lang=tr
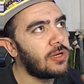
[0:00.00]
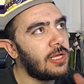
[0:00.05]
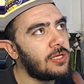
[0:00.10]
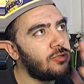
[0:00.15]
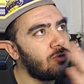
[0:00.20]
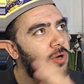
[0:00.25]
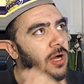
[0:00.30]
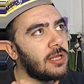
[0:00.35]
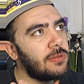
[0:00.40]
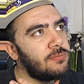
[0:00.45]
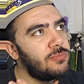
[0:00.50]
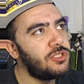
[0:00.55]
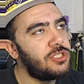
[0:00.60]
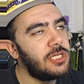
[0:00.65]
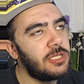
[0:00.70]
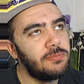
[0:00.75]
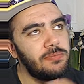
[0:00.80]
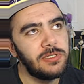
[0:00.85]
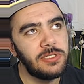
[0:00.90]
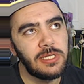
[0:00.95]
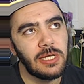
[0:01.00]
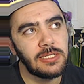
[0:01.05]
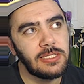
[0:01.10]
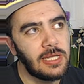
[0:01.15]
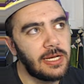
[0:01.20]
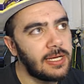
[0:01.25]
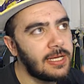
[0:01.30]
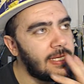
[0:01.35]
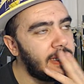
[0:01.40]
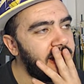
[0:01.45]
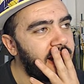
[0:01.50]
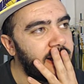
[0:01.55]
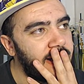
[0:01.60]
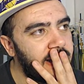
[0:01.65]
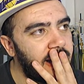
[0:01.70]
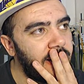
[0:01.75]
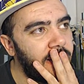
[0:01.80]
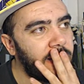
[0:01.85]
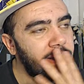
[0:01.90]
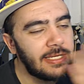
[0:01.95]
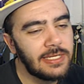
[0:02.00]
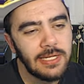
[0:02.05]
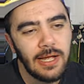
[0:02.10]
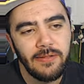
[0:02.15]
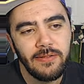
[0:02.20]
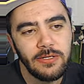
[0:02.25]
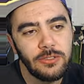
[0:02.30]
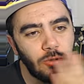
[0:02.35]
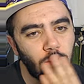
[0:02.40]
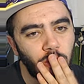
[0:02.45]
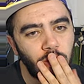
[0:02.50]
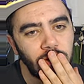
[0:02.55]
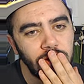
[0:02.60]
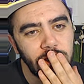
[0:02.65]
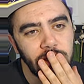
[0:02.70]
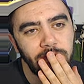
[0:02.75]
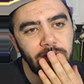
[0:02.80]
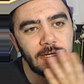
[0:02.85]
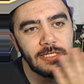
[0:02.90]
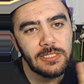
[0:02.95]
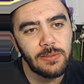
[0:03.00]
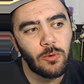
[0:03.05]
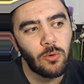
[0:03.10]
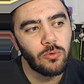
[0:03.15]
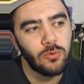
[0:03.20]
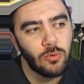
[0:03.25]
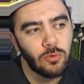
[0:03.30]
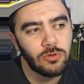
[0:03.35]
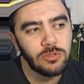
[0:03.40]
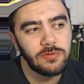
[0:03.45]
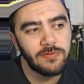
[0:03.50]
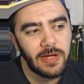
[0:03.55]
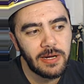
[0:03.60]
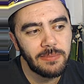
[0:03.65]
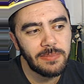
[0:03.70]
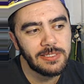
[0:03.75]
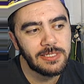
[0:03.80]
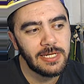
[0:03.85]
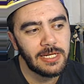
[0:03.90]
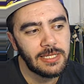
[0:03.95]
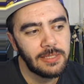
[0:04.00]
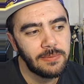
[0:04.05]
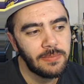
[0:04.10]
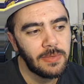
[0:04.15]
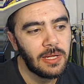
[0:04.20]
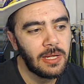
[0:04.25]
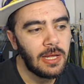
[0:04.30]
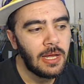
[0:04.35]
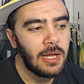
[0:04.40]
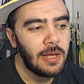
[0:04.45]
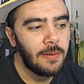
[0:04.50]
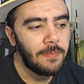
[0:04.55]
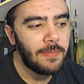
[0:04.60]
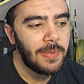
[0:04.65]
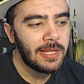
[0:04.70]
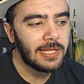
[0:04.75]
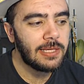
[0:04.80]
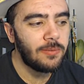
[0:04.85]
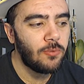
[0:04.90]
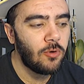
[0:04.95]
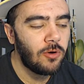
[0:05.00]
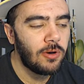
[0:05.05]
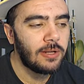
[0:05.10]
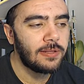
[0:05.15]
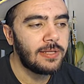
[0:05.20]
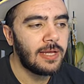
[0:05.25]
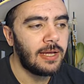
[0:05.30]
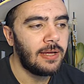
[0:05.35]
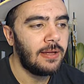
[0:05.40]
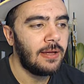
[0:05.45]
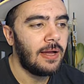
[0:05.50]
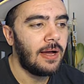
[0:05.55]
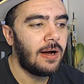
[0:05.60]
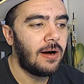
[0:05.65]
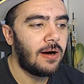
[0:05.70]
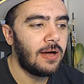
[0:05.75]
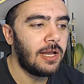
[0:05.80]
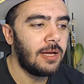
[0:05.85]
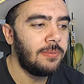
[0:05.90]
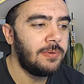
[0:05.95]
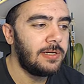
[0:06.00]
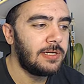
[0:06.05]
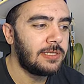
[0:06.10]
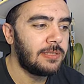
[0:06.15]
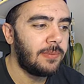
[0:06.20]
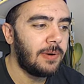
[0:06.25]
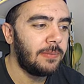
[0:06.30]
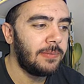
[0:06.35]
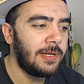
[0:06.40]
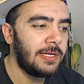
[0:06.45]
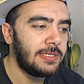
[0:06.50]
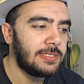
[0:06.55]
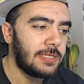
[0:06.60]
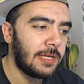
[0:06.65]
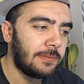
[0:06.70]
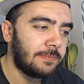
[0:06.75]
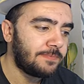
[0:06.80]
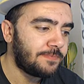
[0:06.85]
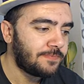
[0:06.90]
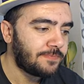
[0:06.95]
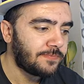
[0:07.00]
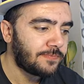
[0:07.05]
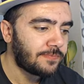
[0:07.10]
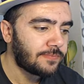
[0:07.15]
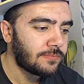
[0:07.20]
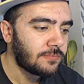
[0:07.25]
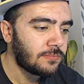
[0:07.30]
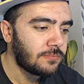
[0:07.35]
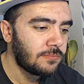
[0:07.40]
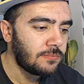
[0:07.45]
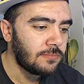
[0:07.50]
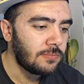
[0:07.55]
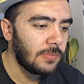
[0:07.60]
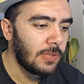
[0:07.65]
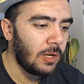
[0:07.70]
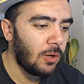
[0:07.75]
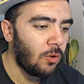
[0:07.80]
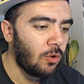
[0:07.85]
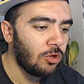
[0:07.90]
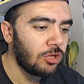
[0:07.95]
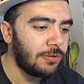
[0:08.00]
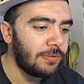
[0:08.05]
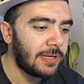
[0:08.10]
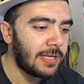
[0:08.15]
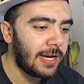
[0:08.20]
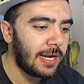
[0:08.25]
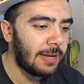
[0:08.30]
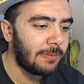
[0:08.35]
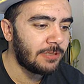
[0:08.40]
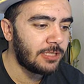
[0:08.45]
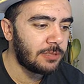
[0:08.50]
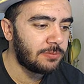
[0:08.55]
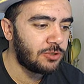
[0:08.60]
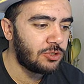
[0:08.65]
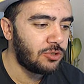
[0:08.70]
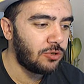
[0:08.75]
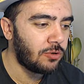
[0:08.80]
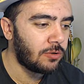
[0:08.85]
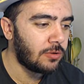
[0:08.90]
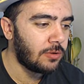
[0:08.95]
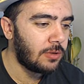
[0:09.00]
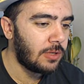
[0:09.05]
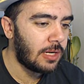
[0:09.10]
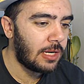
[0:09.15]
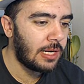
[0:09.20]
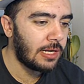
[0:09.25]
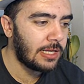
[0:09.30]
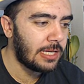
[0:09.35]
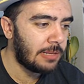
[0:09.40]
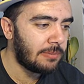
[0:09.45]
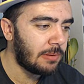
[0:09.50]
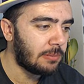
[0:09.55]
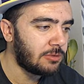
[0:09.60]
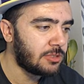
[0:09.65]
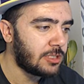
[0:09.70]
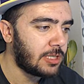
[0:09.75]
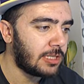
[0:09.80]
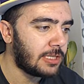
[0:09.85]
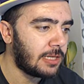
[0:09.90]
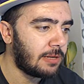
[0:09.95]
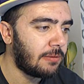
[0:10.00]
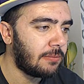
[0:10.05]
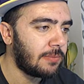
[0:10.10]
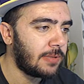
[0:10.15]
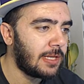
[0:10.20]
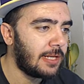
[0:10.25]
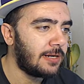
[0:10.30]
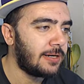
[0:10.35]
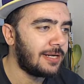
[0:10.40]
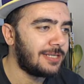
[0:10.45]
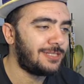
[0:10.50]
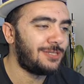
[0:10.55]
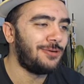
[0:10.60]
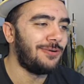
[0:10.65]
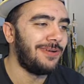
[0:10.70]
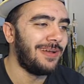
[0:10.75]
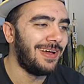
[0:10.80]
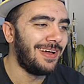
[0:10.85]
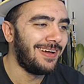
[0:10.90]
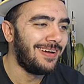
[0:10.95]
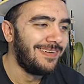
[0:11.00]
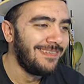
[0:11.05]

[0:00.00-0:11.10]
geç o 60 70 80'e giderdi ama sadece oyuncu versem 19 vermeseydim belki öyle de alabilirdim ama neyse. Oldu bir kere yapacak bir şey yok. Aha gelmemiş daha tamam gelir az sonra.